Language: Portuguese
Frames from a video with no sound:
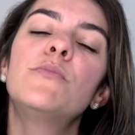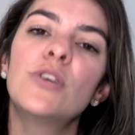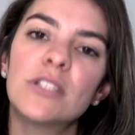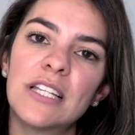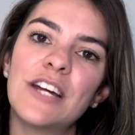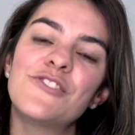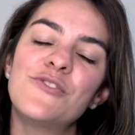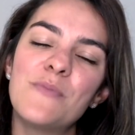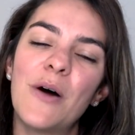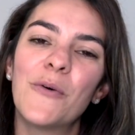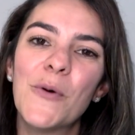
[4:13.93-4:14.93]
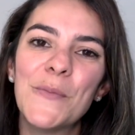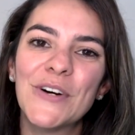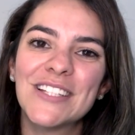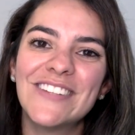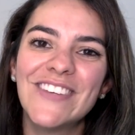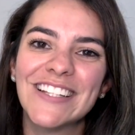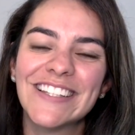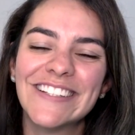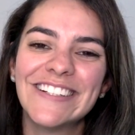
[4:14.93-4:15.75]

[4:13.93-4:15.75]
por trás do mau comportamento.